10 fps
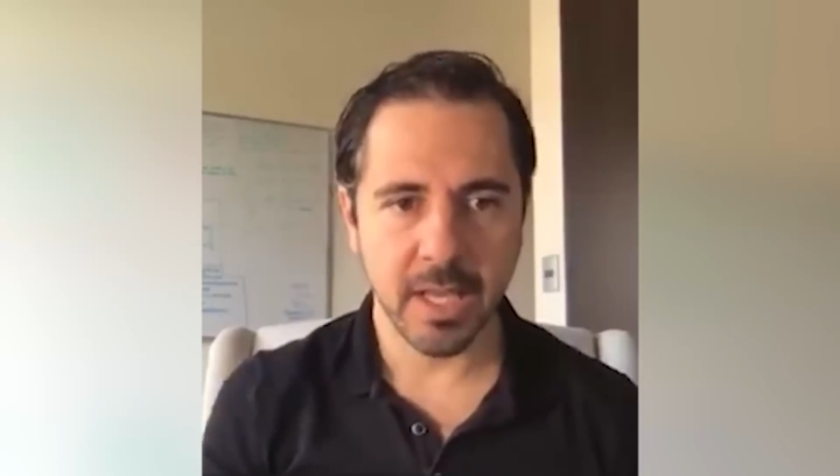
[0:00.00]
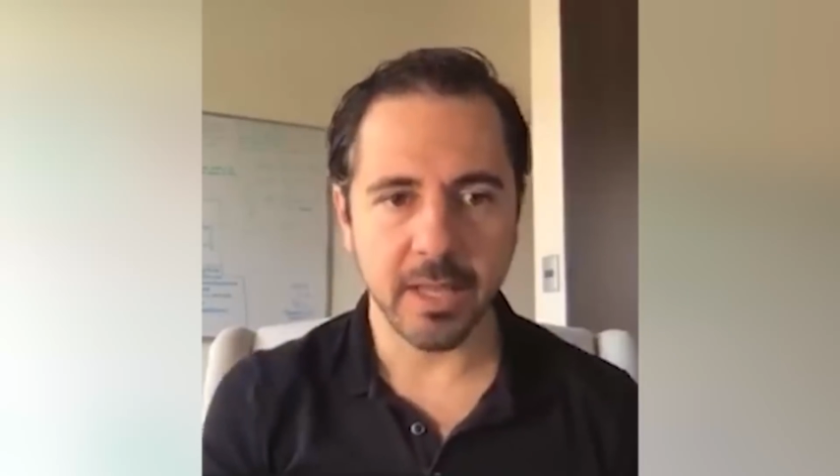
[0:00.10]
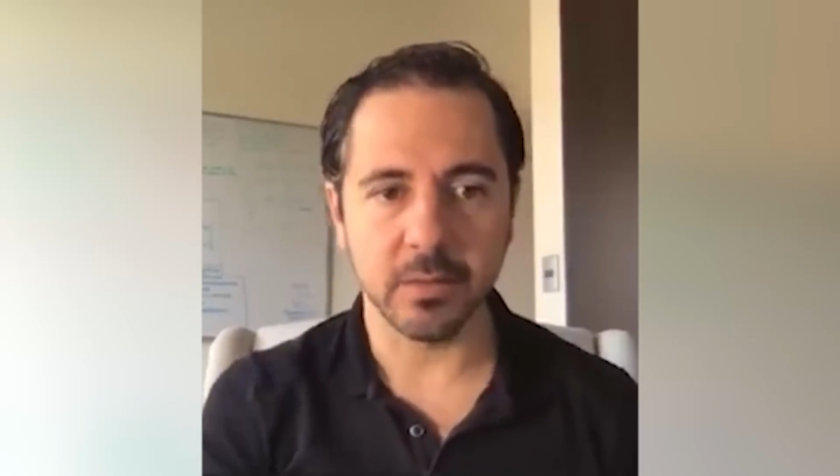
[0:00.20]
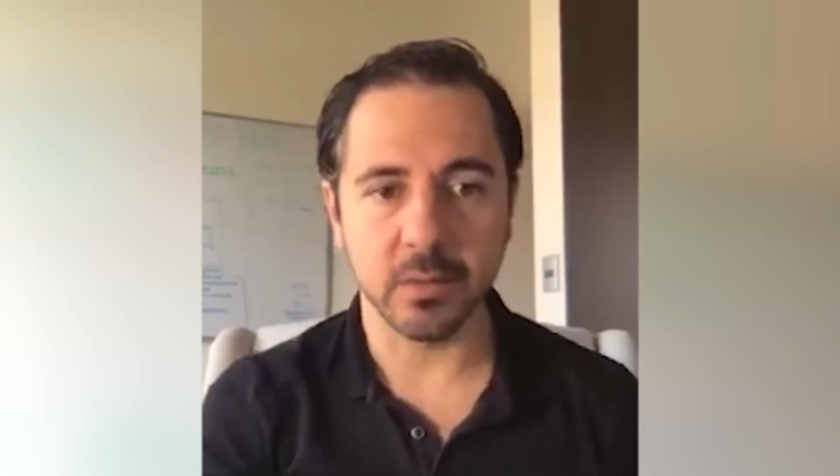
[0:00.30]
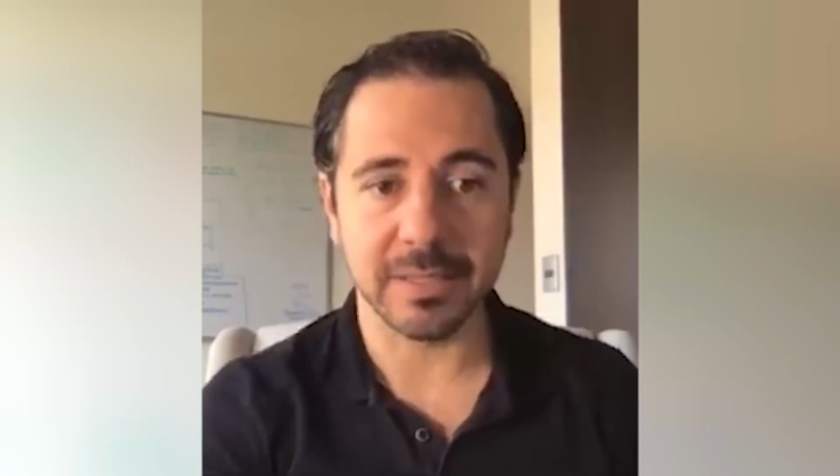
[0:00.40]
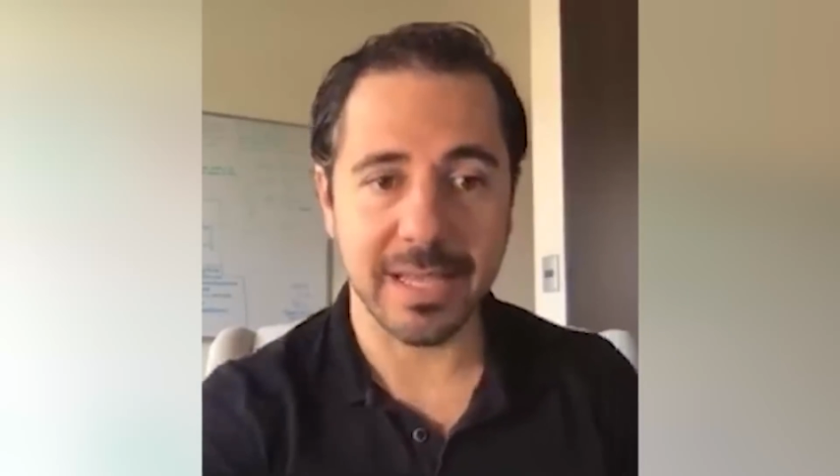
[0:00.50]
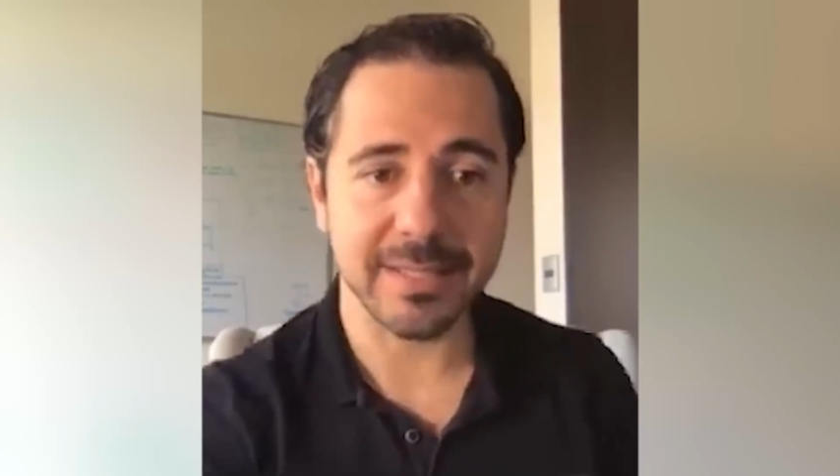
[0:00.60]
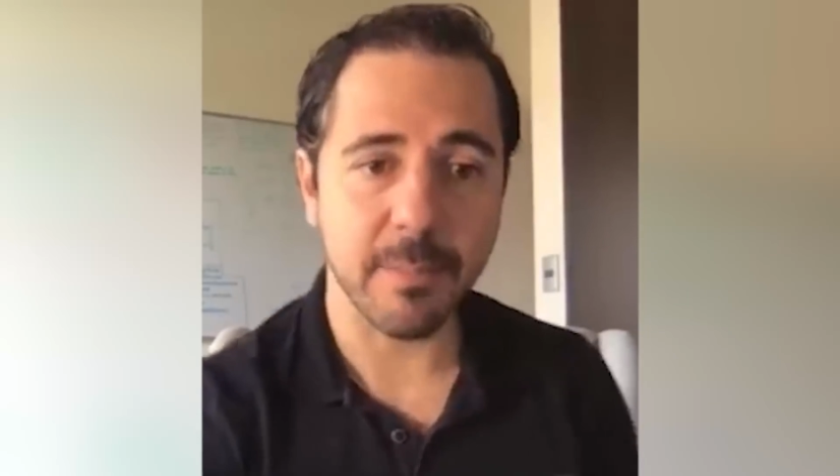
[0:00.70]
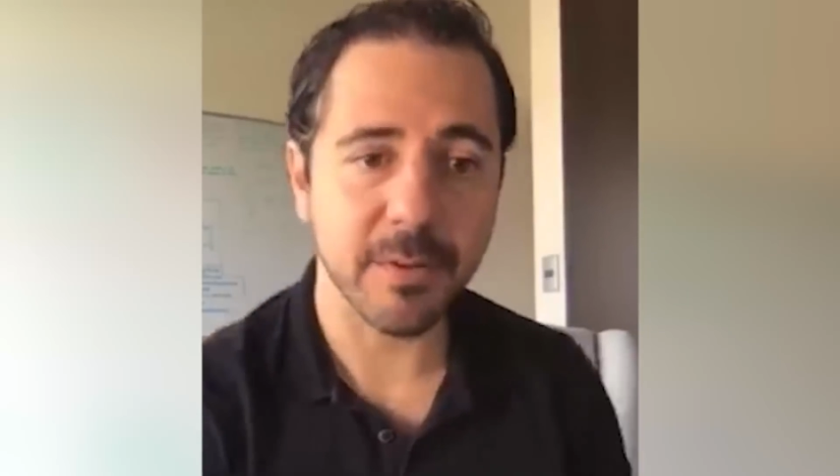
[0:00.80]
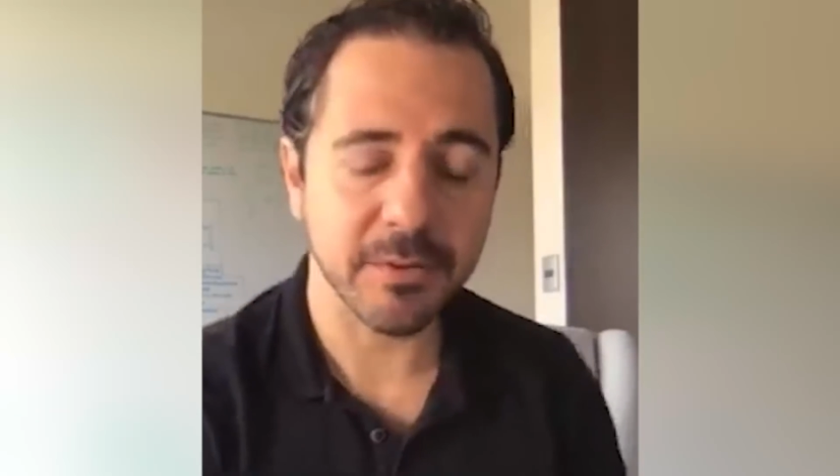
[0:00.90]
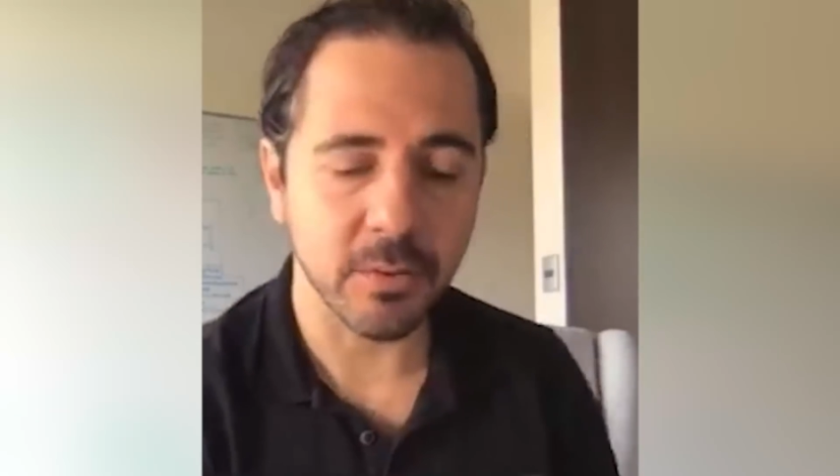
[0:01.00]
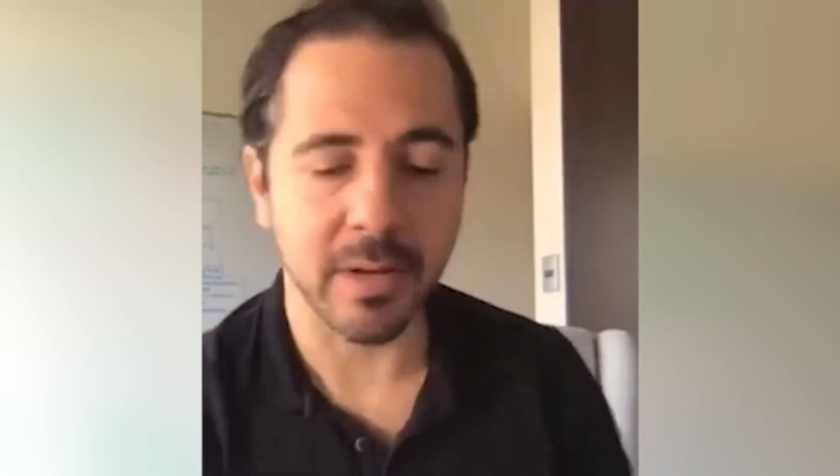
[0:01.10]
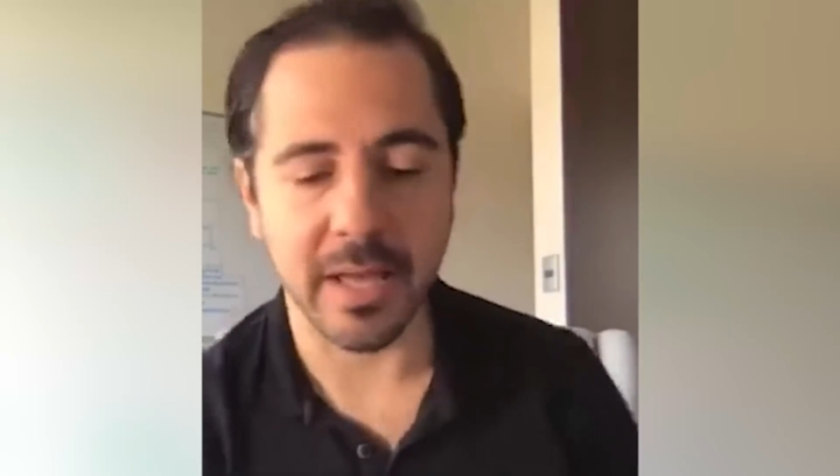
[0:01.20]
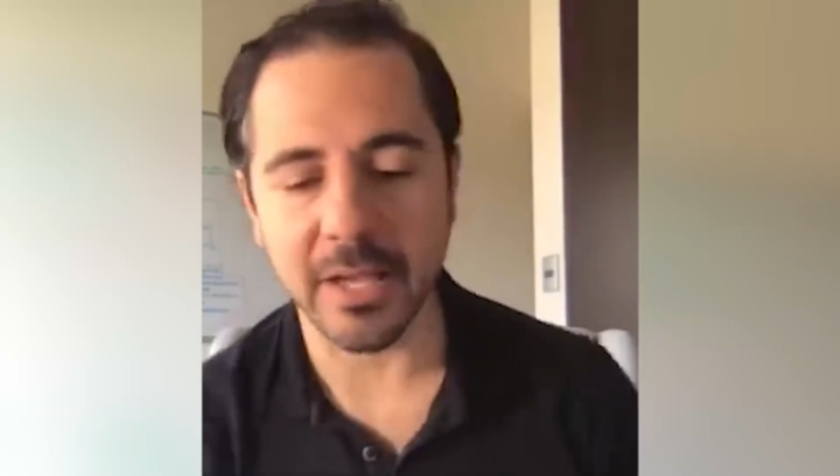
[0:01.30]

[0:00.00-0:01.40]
Entonces, esa persona